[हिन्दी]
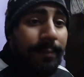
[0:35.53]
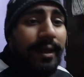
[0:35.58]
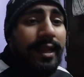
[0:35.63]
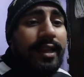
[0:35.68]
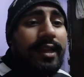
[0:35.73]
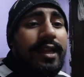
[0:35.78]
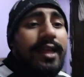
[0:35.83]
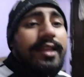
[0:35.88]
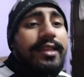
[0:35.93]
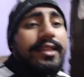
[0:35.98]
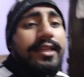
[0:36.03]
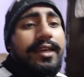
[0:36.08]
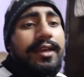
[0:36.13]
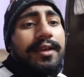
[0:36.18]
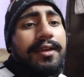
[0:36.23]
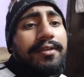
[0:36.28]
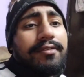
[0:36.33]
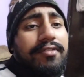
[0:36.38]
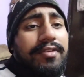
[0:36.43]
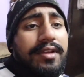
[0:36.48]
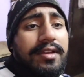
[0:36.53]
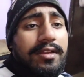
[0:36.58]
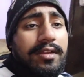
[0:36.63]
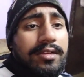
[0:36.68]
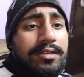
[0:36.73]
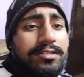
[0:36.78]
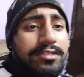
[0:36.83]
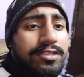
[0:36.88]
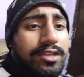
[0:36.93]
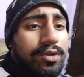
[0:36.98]
पानी ले आते हैं फिर
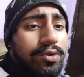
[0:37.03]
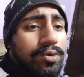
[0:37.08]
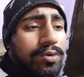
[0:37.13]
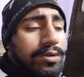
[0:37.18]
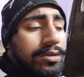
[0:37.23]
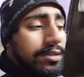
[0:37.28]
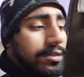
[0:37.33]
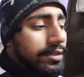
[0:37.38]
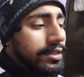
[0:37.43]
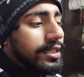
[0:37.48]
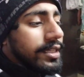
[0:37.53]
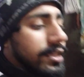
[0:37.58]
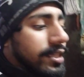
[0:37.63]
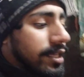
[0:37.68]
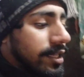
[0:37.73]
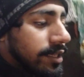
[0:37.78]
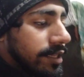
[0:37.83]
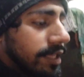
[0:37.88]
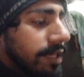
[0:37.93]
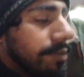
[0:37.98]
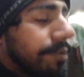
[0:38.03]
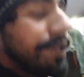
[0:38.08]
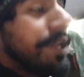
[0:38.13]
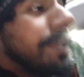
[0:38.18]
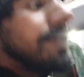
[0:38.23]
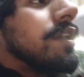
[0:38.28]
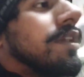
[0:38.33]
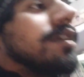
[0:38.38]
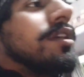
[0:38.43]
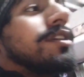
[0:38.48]
चलो देख लेते हैं एक
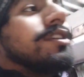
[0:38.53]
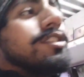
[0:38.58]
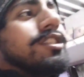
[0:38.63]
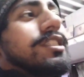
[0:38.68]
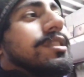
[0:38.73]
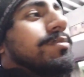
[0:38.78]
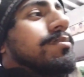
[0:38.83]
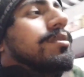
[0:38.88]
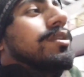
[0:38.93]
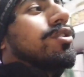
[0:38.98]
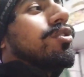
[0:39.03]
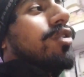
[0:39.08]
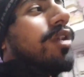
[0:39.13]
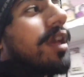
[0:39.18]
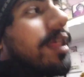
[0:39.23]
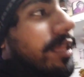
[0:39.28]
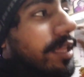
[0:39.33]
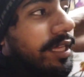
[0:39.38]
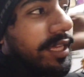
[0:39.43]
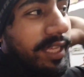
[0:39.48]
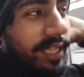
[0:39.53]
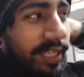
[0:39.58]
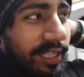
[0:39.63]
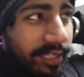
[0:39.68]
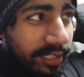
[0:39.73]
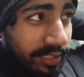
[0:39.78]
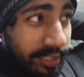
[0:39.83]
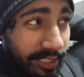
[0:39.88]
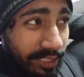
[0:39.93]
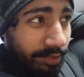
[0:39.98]
बार जिम भी हो जाते
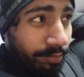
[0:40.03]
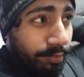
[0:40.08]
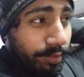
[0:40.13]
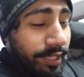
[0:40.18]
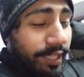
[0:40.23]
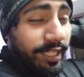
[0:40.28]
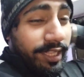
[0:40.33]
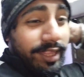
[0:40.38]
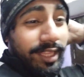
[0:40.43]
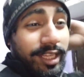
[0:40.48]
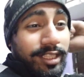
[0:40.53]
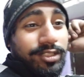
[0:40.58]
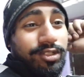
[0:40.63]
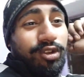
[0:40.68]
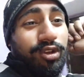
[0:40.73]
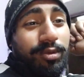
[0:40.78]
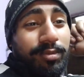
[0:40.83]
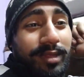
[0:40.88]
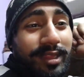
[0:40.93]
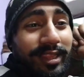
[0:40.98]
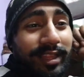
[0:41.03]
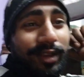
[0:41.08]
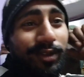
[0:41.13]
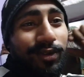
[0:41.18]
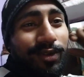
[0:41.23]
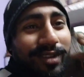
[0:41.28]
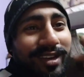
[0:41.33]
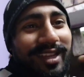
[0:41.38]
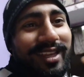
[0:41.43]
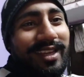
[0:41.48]
हैं जिम में देखते हैं आज कौन मिलता
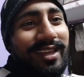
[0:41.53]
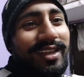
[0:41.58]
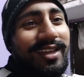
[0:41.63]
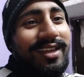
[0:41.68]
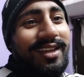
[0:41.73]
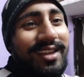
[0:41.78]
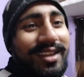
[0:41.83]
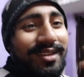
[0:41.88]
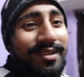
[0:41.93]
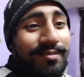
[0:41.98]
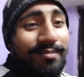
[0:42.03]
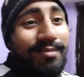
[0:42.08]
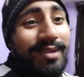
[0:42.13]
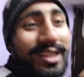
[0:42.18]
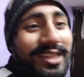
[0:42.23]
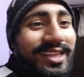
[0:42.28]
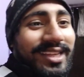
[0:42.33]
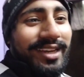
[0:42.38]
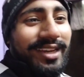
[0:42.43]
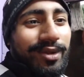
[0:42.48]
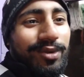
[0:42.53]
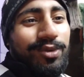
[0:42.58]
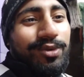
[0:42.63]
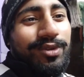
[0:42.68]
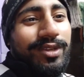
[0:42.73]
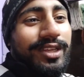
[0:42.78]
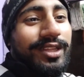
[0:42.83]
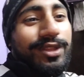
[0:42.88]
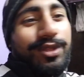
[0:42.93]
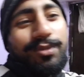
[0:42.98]
है कौन नहीं बातें अगर
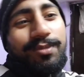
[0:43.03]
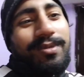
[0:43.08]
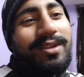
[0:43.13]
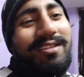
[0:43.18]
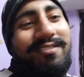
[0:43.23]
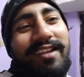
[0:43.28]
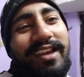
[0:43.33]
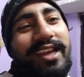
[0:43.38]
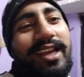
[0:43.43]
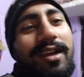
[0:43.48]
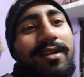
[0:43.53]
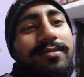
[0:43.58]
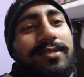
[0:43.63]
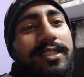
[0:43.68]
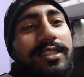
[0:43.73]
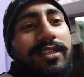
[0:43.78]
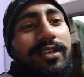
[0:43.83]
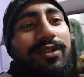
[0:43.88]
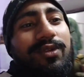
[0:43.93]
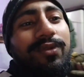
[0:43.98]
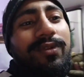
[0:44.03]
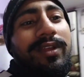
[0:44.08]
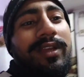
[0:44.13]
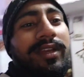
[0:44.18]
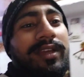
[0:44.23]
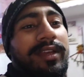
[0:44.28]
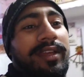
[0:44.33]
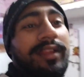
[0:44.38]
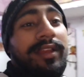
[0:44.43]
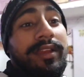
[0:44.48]
होंगी तो मिलवाएंगे आपसे ज़रूर
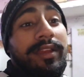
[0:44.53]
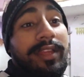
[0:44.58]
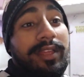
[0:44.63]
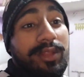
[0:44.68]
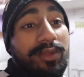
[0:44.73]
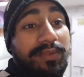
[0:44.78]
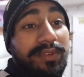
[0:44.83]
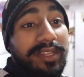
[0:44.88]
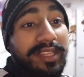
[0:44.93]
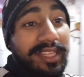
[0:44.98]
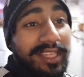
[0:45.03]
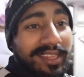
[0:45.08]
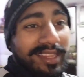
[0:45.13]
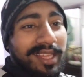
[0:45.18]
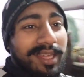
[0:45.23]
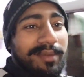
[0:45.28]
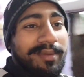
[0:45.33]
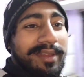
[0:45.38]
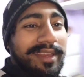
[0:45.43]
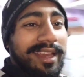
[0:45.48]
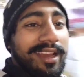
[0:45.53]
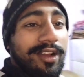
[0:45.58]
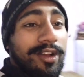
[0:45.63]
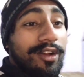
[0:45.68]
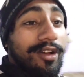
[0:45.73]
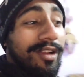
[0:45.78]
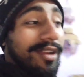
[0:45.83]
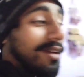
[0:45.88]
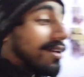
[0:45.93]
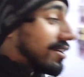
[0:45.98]
नहीं तो फिर देखते हैं भैया
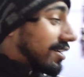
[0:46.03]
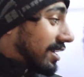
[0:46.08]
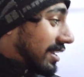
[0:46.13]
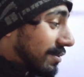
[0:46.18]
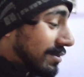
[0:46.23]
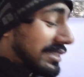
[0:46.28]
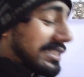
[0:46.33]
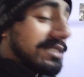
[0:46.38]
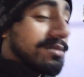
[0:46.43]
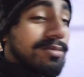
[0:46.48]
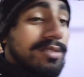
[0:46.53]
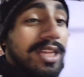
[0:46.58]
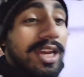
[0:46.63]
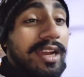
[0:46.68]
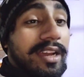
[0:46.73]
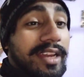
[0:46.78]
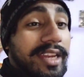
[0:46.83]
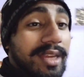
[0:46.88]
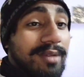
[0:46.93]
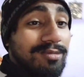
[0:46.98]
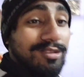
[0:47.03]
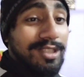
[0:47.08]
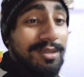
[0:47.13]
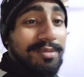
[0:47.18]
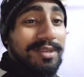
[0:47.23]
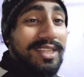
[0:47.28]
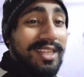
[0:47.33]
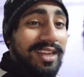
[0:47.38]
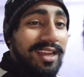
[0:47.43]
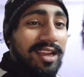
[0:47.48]
और घर जिम से आकर के
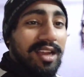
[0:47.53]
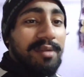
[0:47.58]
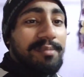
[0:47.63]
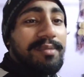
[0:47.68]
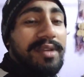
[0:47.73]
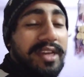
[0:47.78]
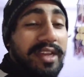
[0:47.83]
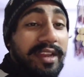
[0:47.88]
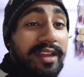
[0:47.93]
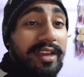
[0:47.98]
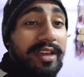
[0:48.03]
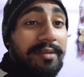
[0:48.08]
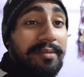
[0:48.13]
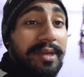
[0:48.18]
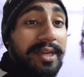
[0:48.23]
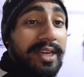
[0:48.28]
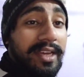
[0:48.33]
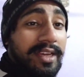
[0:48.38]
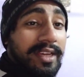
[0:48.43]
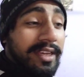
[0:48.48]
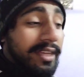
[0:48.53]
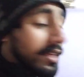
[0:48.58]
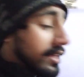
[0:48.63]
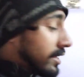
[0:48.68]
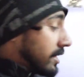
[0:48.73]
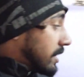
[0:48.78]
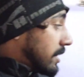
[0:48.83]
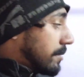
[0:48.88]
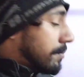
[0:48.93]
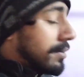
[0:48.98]
मुझे भी इतना काम भी करना है घर में
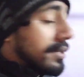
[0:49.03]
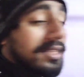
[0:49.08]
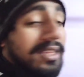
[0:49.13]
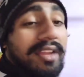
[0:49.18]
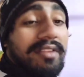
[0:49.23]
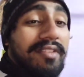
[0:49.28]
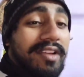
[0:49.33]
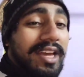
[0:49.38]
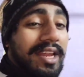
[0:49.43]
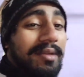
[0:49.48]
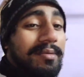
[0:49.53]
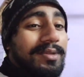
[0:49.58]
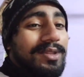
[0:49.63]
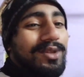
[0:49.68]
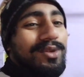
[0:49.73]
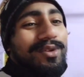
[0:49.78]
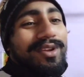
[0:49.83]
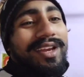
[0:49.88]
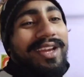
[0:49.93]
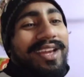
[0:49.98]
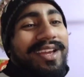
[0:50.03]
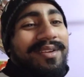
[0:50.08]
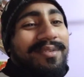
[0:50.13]
कि बर्तन वगैरह भी धोने